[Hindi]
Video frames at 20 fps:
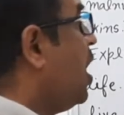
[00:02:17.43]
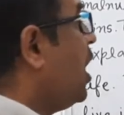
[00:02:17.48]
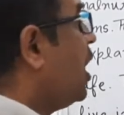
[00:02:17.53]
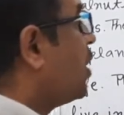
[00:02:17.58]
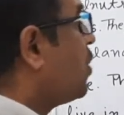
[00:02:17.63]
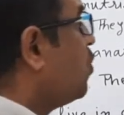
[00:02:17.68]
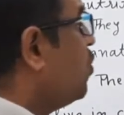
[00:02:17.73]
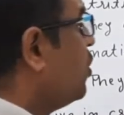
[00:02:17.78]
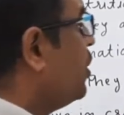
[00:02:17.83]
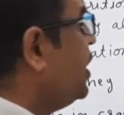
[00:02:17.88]

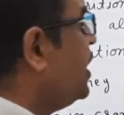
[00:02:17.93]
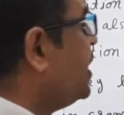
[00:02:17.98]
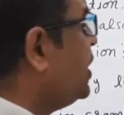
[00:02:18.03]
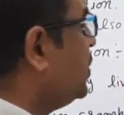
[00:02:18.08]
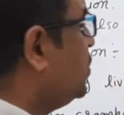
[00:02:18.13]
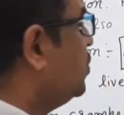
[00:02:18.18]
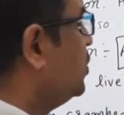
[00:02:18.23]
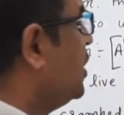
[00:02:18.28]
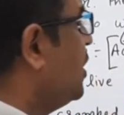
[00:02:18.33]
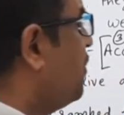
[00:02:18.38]
अकॉर्डिंग
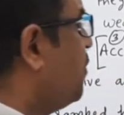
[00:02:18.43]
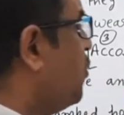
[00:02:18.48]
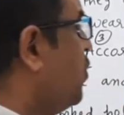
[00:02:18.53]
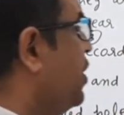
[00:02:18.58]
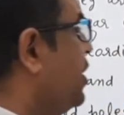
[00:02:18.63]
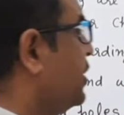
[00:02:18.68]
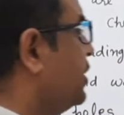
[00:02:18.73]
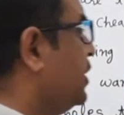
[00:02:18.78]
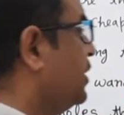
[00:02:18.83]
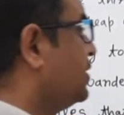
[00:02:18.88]
टू द
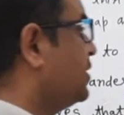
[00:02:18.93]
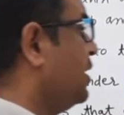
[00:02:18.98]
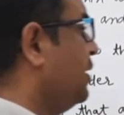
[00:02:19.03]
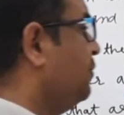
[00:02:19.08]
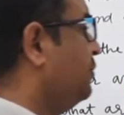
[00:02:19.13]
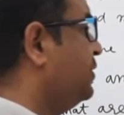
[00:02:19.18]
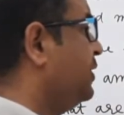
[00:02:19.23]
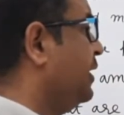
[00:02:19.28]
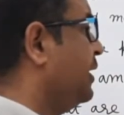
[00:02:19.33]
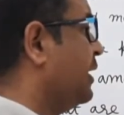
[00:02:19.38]
पोइट द
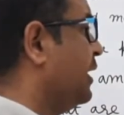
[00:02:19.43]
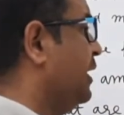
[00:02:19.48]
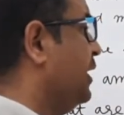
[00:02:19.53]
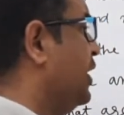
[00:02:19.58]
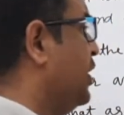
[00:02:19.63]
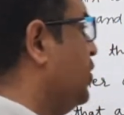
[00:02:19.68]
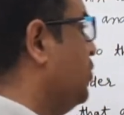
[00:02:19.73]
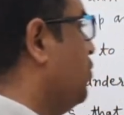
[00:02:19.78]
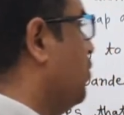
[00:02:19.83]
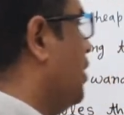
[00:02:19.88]
स्लम चिल्ड्रन
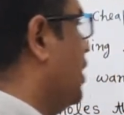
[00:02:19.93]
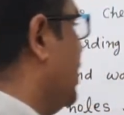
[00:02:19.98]
लिव